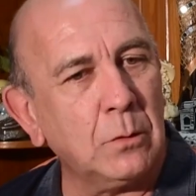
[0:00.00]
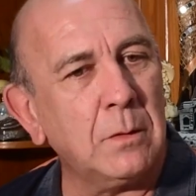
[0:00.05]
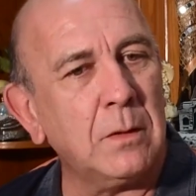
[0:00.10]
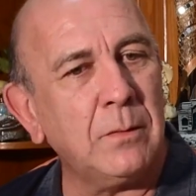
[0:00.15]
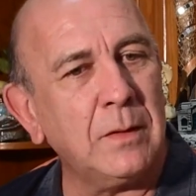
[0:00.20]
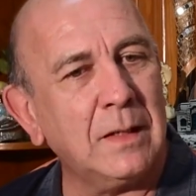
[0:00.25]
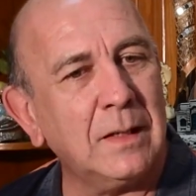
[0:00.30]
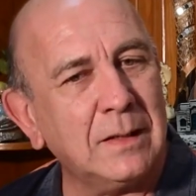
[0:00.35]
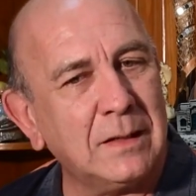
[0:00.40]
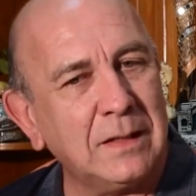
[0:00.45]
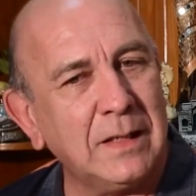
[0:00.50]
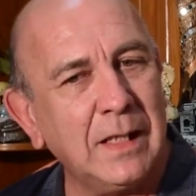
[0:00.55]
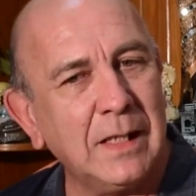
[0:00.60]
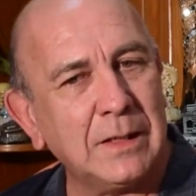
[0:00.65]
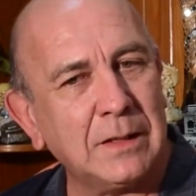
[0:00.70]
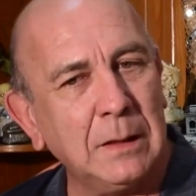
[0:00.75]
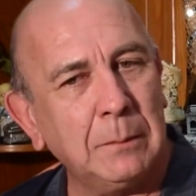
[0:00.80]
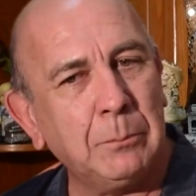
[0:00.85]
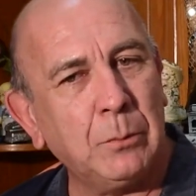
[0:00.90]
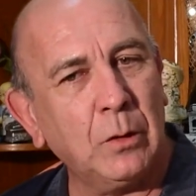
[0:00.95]
a vivir el
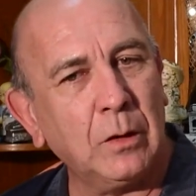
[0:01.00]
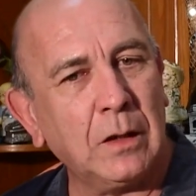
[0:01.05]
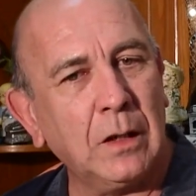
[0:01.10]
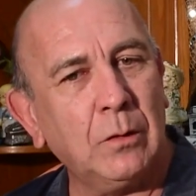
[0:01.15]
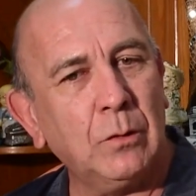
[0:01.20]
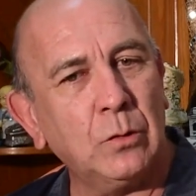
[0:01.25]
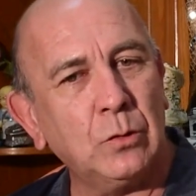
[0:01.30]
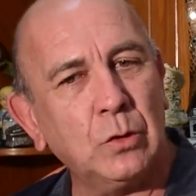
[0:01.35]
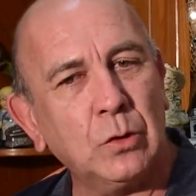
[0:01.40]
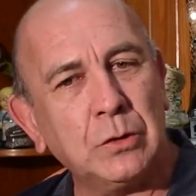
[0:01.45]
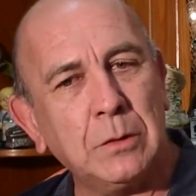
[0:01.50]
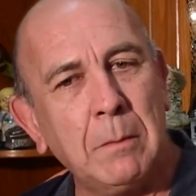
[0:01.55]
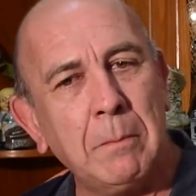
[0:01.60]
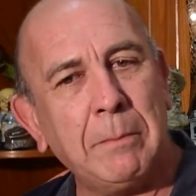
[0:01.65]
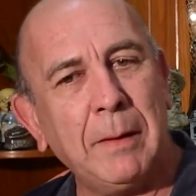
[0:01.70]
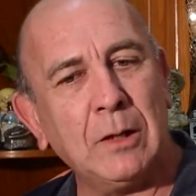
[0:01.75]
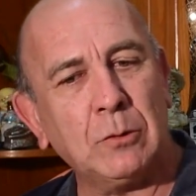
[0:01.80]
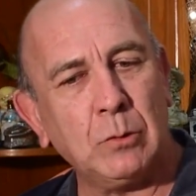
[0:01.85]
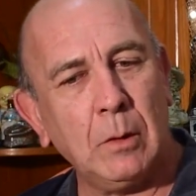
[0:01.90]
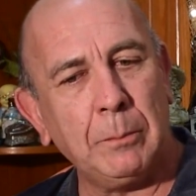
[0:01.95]
cierre porque cuando se
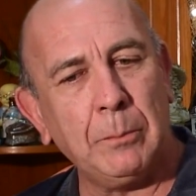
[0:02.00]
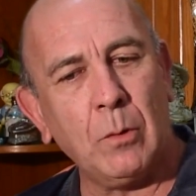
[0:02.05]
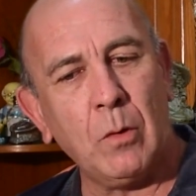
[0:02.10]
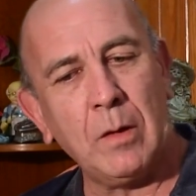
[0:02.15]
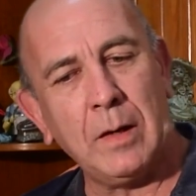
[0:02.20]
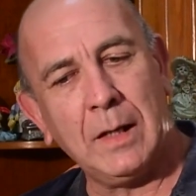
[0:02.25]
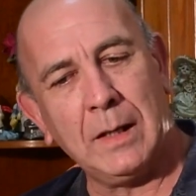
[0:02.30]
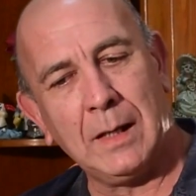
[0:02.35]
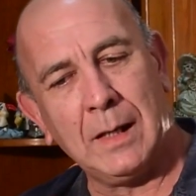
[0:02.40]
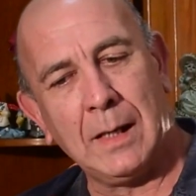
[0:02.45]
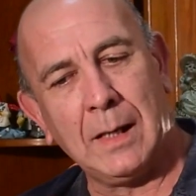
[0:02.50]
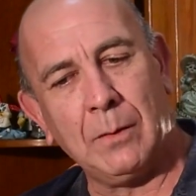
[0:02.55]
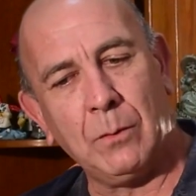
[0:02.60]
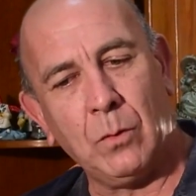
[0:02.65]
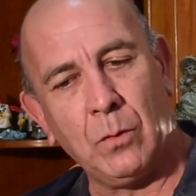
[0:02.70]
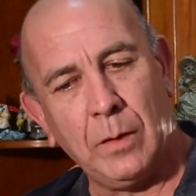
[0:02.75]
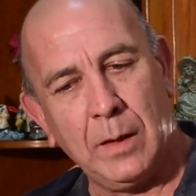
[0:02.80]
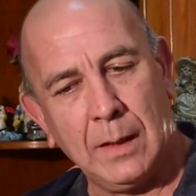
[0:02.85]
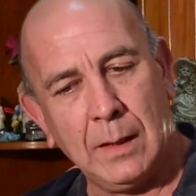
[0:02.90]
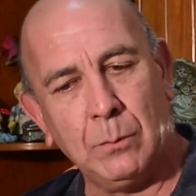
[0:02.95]
empezó a poner la
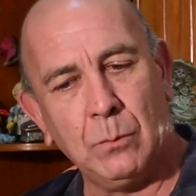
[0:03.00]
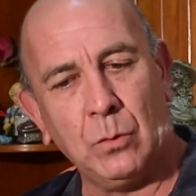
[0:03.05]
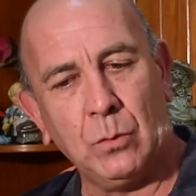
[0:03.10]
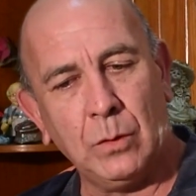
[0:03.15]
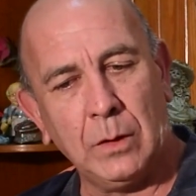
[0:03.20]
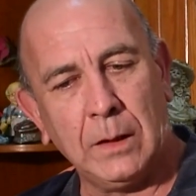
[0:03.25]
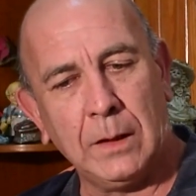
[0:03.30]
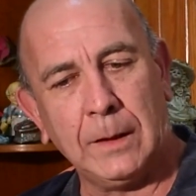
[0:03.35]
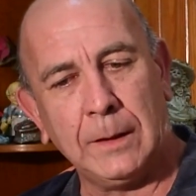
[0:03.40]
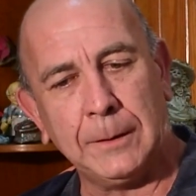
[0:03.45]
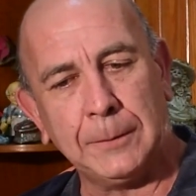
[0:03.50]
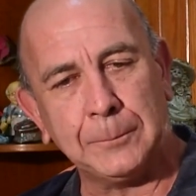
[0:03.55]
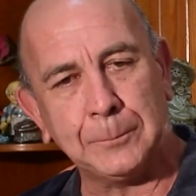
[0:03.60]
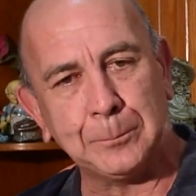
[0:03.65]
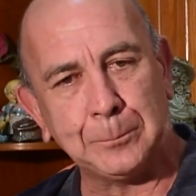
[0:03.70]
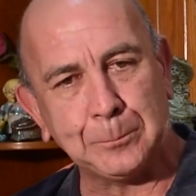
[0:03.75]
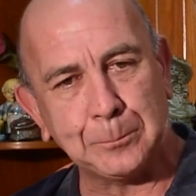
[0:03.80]
bodega muy